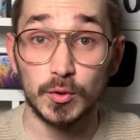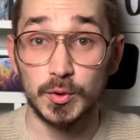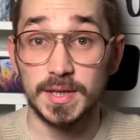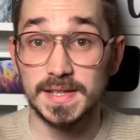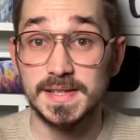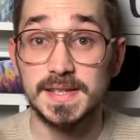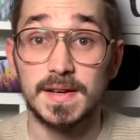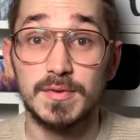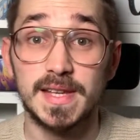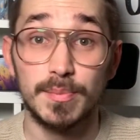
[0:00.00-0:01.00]
En tout cas, si
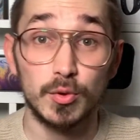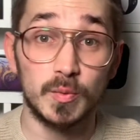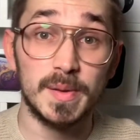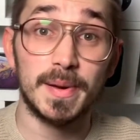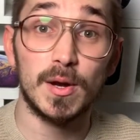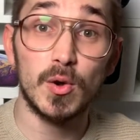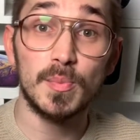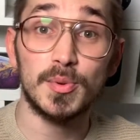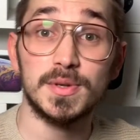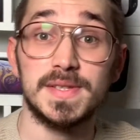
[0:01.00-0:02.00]
ça vous a plu, n'oubliez pas le
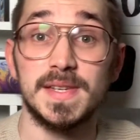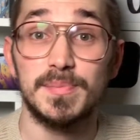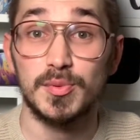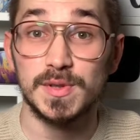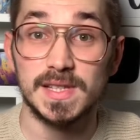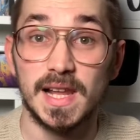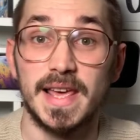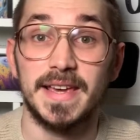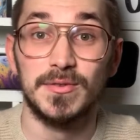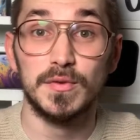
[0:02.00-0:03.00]
petit pouce like,